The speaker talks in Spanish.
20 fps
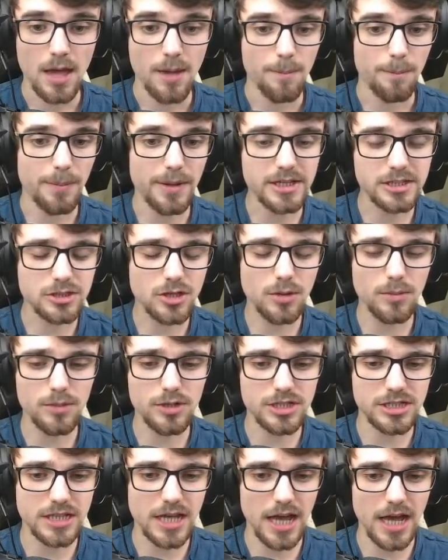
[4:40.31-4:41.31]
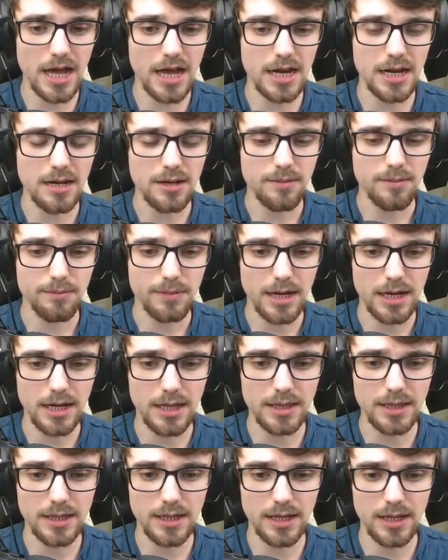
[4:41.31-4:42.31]
Veis cómo escala,
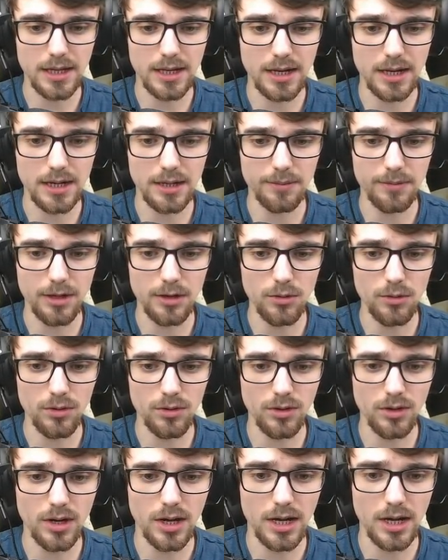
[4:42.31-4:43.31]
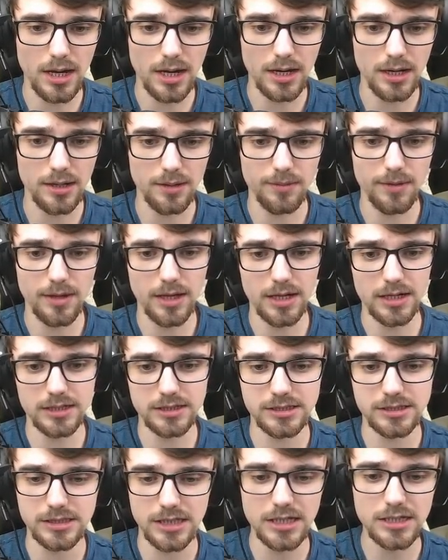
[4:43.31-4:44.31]
¿vale? De nivel 1 a nivel
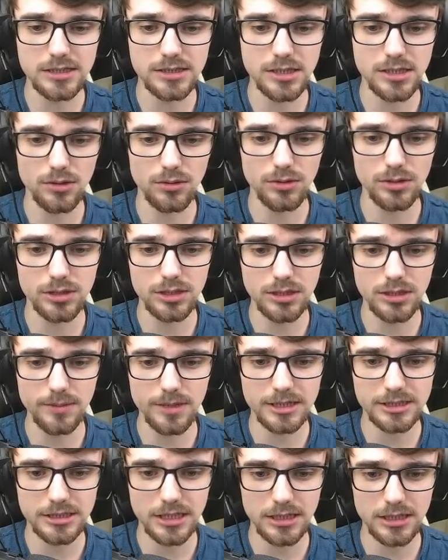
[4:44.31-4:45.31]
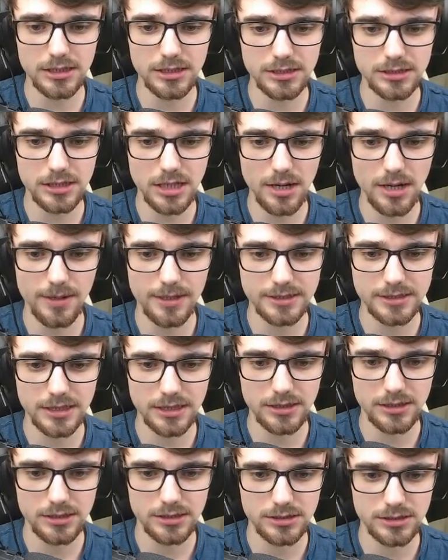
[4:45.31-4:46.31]
6 de ulti, bastante, escala
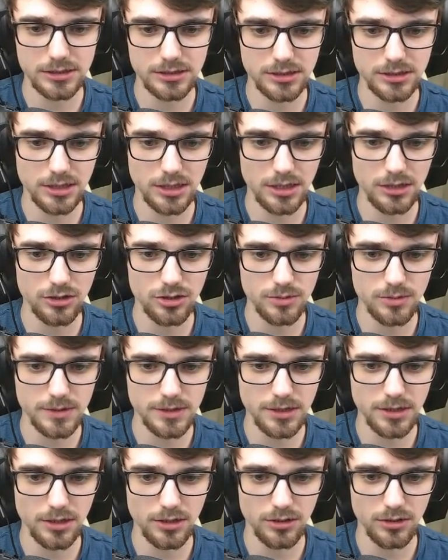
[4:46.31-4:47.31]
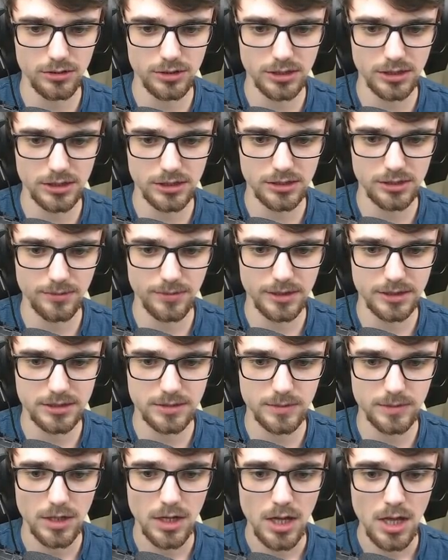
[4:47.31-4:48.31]
bastante. Sí, 525 tienes de
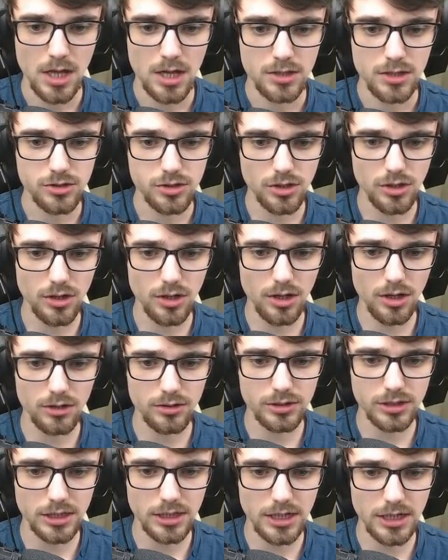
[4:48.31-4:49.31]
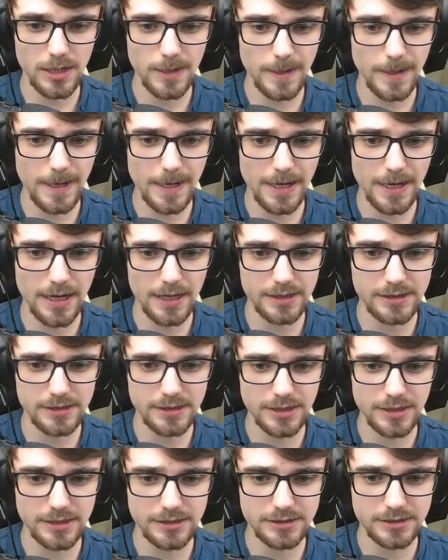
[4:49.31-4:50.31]
máximo. Yo creo que con tener la
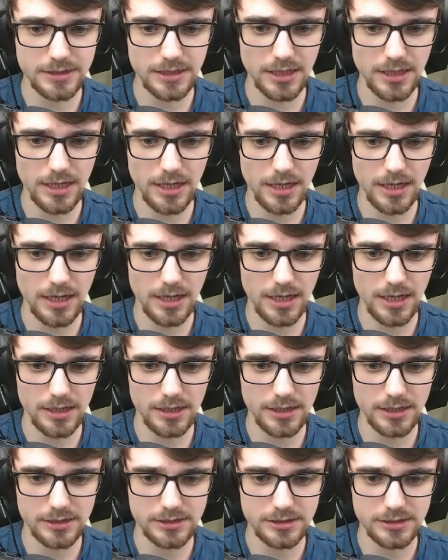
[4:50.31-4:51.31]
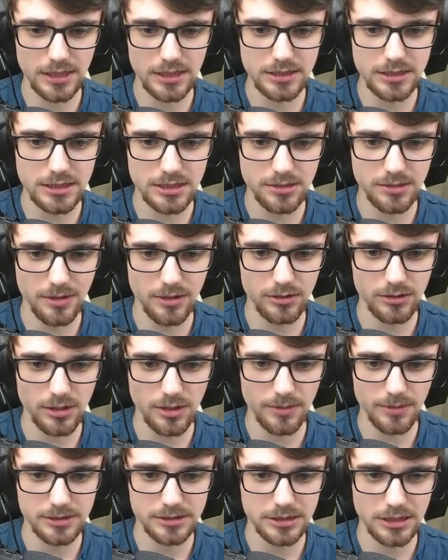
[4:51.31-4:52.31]
3 de, 6 ya se va a
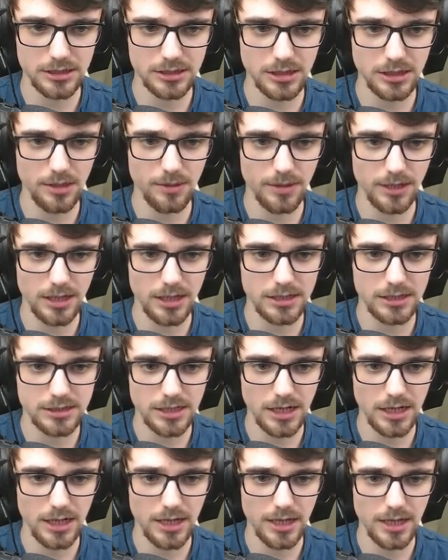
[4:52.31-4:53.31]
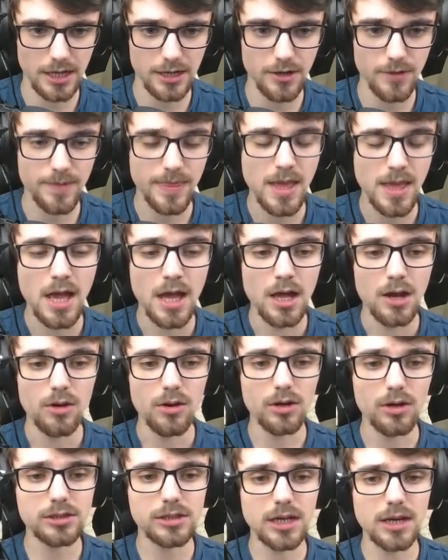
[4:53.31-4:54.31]
notar bastante, la verdad, la escala de daño.
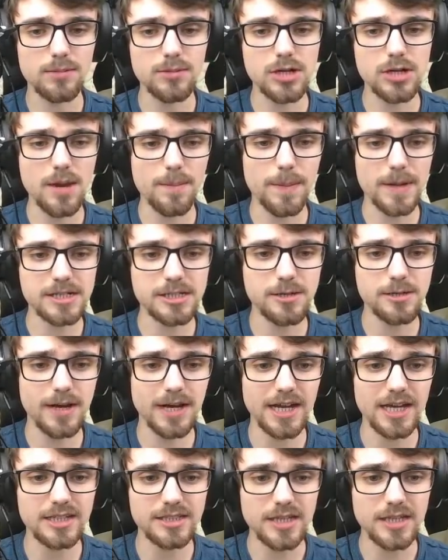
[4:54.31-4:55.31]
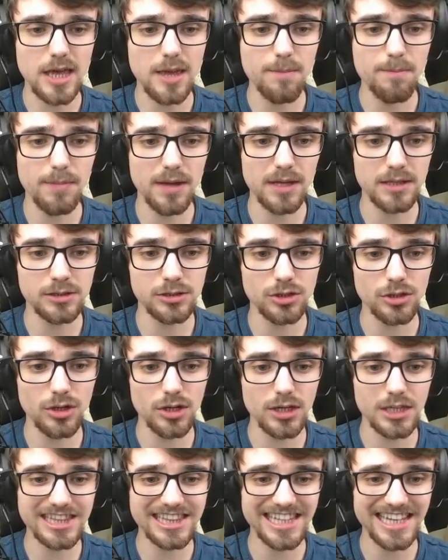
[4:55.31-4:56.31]
Luego tenemos la pasiva que es
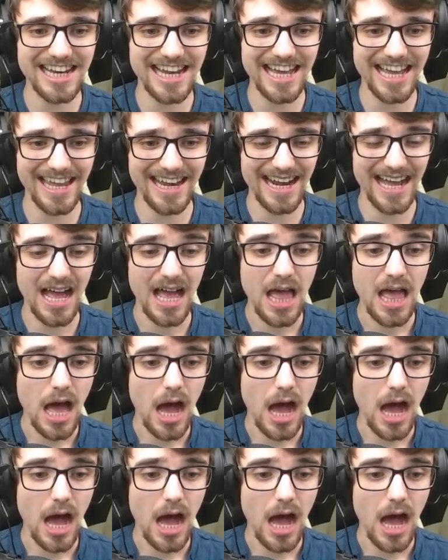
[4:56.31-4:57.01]
Inventor de la Era.